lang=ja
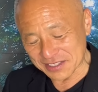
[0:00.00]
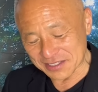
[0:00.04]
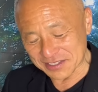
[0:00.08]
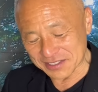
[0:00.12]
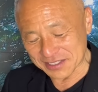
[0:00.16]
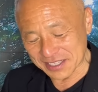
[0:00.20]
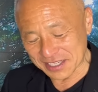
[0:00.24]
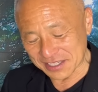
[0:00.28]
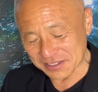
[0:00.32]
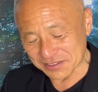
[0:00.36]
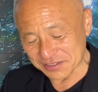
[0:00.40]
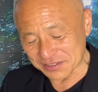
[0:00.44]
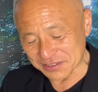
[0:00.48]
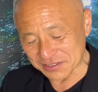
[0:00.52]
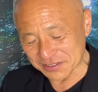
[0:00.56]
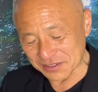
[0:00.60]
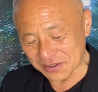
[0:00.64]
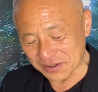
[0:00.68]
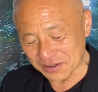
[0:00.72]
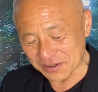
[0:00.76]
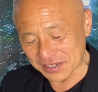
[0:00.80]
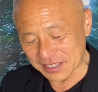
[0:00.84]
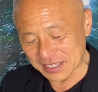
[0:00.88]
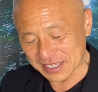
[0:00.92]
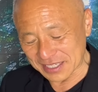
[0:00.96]
之助くん
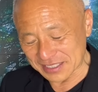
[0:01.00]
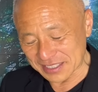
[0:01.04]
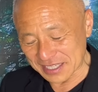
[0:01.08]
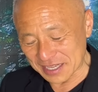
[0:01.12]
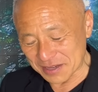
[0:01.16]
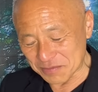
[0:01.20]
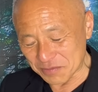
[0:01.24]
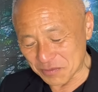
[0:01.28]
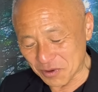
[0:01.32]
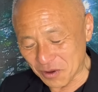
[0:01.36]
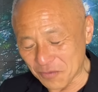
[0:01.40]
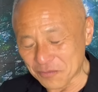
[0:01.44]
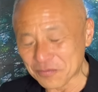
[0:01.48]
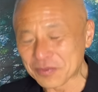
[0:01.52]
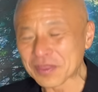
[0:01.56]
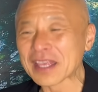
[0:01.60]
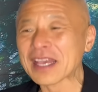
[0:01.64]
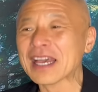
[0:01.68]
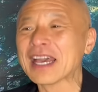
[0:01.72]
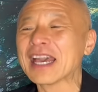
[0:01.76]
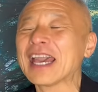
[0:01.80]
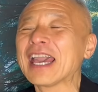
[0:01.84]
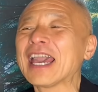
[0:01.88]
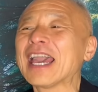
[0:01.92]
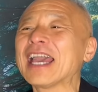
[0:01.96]
と理香さんも、
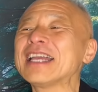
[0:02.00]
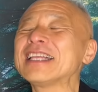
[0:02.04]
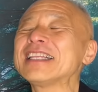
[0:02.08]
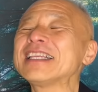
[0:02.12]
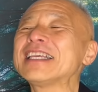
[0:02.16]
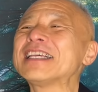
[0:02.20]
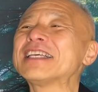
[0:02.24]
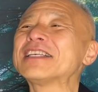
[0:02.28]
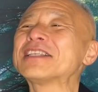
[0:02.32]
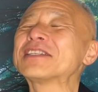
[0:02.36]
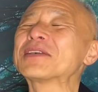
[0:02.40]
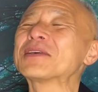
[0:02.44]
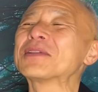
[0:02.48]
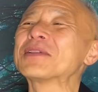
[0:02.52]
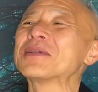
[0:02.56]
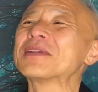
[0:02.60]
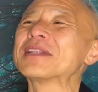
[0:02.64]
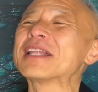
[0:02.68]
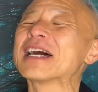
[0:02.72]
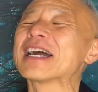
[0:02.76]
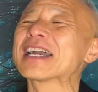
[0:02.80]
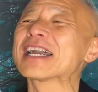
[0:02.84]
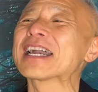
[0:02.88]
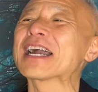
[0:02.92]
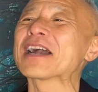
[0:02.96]
変にその
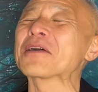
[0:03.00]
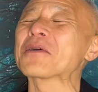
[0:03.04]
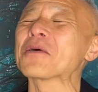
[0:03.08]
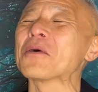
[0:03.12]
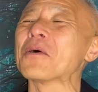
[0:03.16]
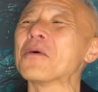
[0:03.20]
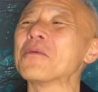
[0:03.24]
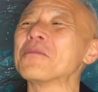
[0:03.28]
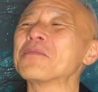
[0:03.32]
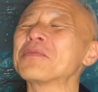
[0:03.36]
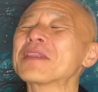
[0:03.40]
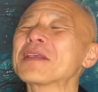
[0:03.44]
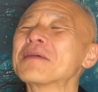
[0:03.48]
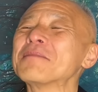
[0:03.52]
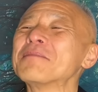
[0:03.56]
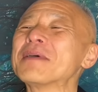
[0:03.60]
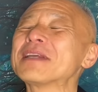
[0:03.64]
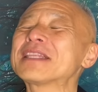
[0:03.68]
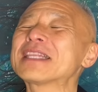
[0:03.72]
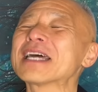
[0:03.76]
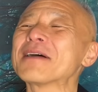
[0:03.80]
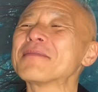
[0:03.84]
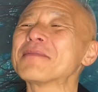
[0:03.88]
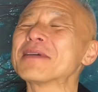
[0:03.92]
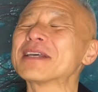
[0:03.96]
なんかこう、
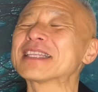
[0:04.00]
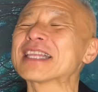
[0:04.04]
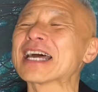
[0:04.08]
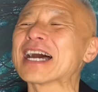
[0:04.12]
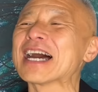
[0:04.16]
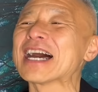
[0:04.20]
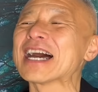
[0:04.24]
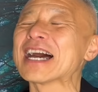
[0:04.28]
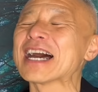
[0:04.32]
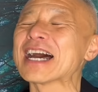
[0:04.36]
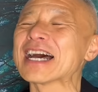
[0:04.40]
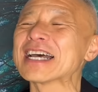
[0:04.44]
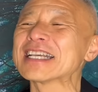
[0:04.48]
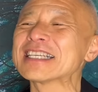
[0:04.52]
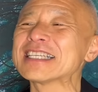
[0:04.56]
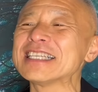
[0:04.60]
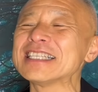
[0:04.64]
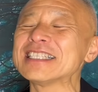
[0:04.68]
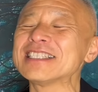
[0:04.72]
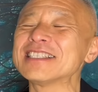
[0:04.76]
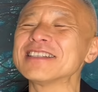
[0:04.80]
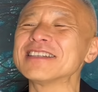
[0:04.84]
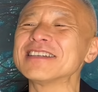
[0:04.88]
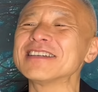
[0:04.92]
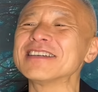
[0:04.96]
ベタベタし
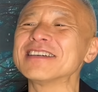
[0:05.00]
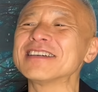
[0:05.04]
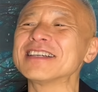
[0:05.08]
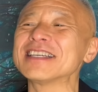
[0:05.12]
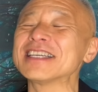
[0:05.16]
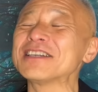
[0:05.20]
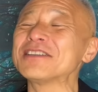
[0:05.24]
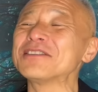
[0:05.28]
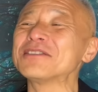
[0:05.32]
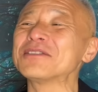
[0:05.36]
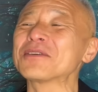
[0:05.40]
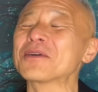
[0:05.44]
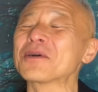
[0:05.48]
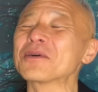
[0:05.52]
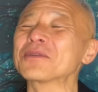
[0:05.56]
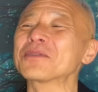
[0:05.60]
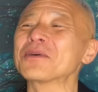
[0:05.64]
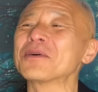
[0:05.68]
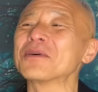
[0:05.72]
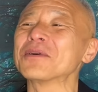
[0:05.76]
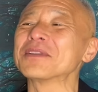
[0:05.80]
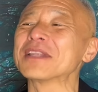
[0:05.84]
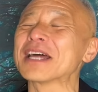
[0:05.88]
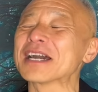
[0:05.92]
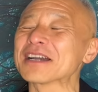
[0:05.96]
すぎるこ
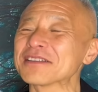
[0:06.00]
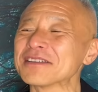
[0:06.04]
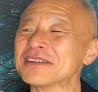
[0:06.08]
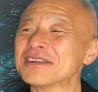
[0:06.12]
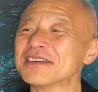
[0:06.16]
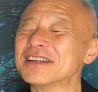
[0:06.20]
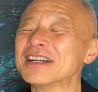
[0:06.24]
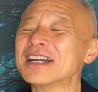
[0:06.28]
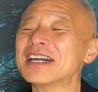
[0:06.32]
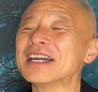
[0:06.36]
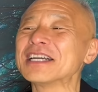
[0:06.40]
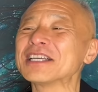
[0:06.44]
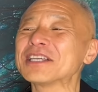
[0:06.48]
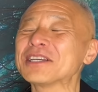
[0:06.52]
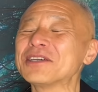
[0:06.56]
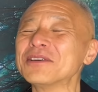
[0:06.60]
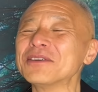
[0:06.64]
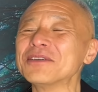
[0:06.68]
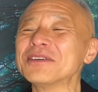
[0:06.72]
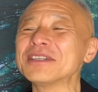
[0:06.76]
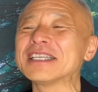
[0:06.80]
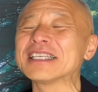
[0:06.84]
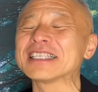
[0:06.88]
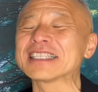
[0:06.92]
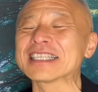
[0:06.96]
となく、
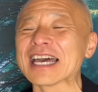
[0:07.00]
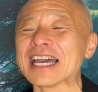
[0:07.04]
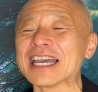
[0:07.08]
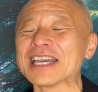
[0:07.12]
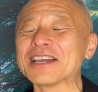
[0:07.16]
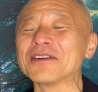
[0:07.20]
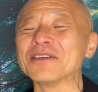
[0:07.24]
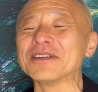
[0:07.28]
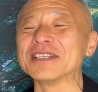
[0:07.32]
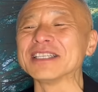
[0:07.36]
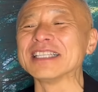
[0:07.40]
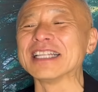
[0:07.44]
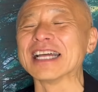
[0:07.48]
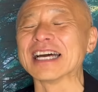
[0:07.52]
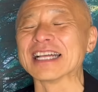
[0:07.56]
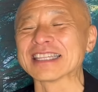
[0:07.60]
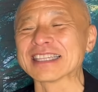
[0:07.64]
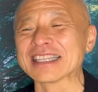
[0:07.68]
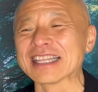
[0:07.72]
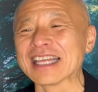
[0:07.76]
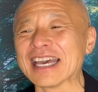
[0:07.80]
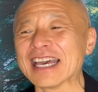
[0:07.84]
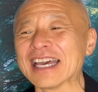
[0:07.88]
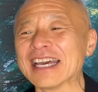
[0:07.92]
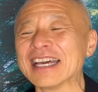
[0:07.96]
急に最後になっ
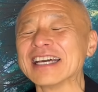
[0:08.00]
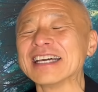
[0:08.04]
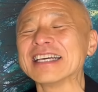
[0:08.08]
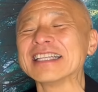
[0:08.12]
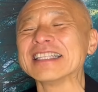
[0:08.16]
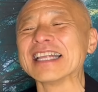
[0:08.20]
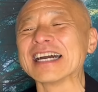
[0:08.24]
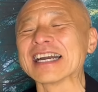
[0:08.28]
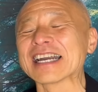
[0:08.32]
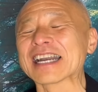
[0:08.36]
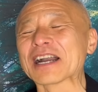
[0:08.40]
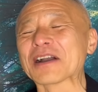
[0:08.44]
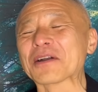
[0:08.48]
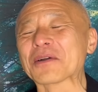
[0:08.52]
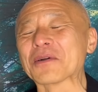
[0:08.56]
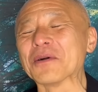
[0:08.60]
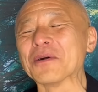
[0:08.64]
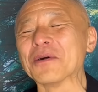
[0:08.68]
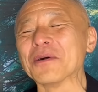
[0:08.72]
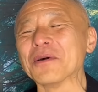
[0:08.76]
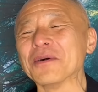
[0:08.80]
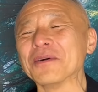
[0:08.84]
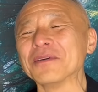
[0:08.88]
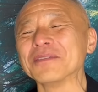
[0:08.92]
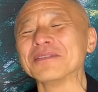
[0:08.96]
て、なんか
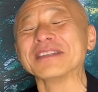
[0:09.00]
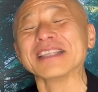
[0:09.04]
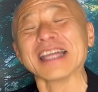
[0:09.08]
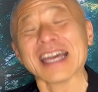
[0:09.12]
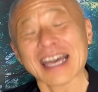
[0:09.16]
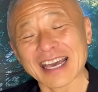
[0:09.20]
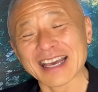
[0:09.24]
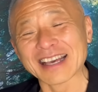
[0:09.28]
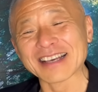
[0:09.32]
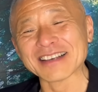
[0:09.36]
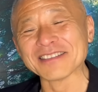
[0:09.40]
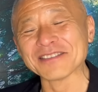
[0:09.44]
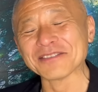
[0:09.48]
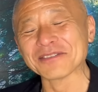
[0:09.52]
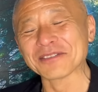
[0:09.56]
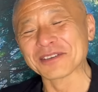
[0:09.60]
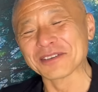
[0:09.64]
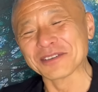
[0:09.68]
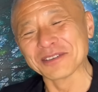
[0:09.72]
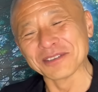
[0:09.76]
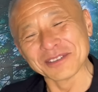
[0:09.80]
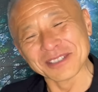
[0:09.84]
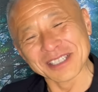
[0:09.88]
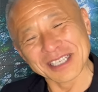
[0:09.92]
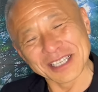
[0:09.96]
こう、ね、
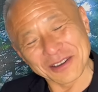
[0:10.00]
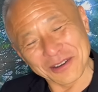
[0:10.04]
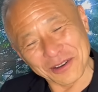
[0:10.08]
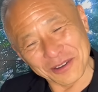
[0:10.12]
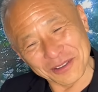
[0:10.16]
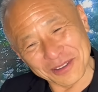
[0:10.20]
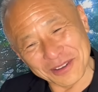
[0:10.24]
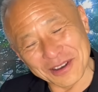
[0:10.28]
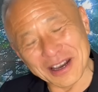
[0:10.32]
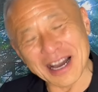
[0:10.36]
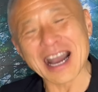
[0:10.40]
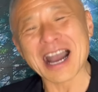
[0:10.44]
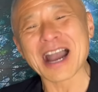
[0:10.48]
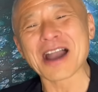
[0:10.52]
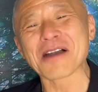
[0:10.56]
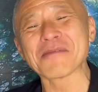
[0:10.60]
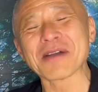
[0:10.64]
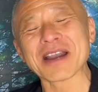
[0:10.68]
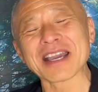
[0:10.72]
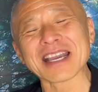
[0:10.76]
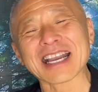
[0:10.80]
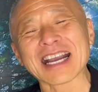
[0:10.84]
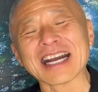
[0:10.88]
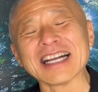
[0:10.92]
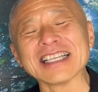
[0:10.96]
急にこの
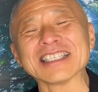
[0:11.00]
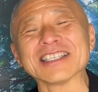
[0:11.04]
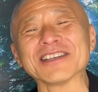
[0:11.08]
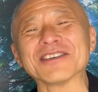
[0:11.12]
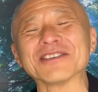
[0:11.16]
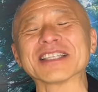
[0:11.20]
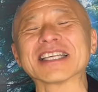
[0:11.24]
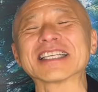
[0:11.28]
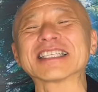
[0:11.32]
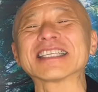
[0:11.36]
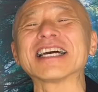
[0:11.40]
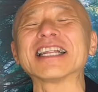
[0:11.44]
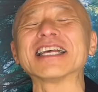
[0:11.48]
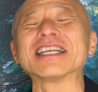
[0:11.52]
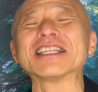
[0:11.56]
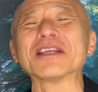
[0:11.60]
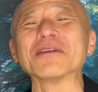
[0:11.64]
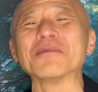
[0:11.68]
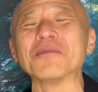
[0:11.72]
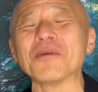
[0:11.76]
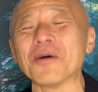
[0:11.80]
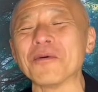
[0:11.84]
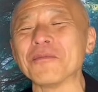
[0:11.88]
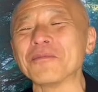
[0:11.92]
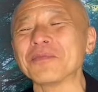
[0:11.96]
甘い感じを出されて
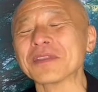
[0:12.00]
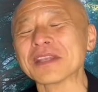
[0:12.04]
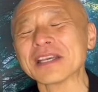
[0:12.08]
も、